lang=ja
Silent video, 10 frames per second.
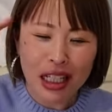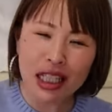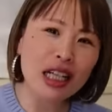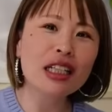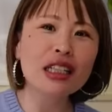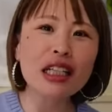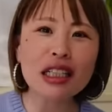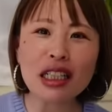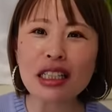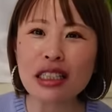簡
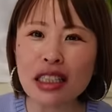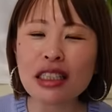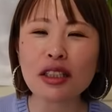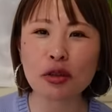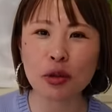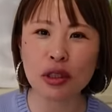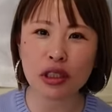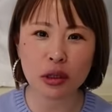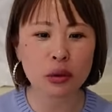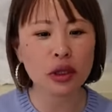単簡単って思って
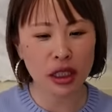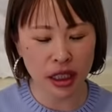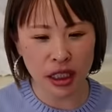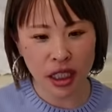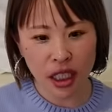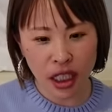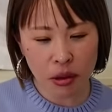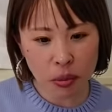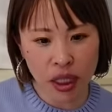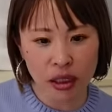た方がいい。塩
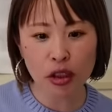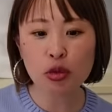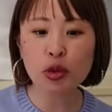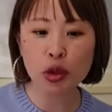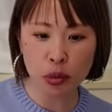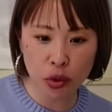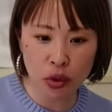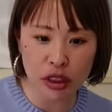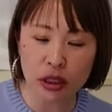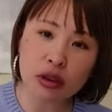梅っていうものも
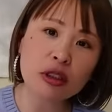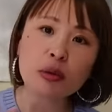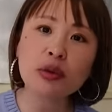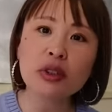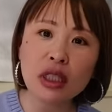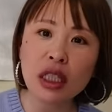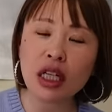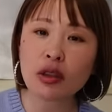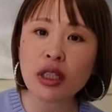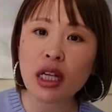ちゃんと自分であ
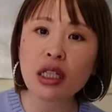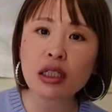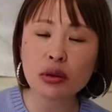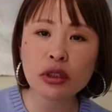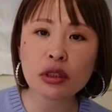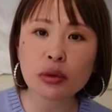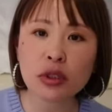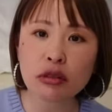の体感としてどうせ